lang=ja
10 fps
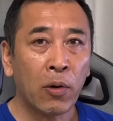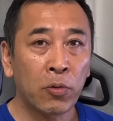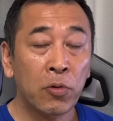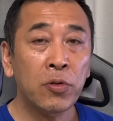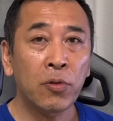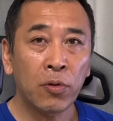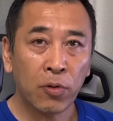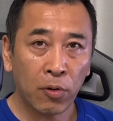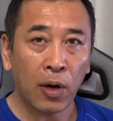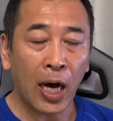脅すほ
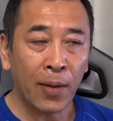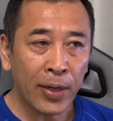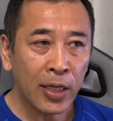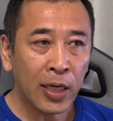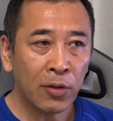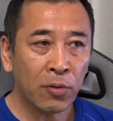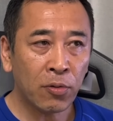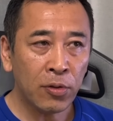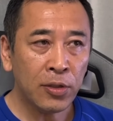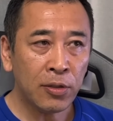ど、アメリカと
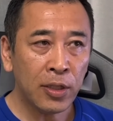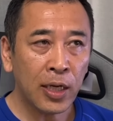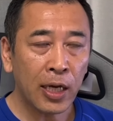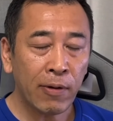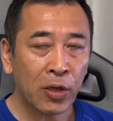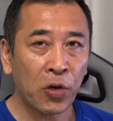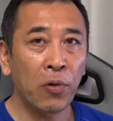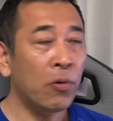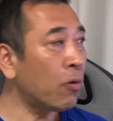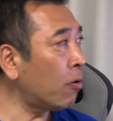ドイツ以外は
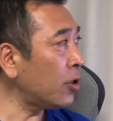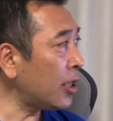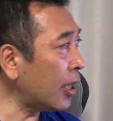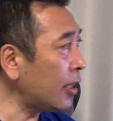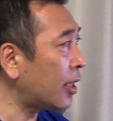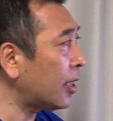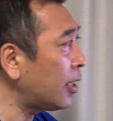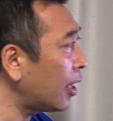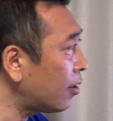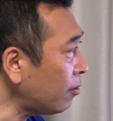強硬になってき
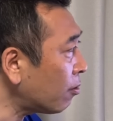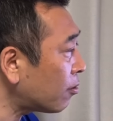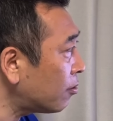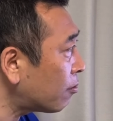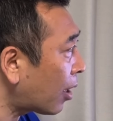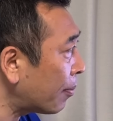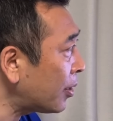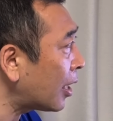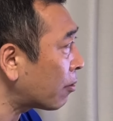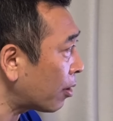ているというのが見
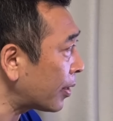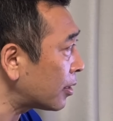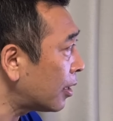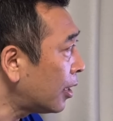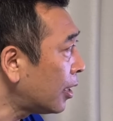て取れます。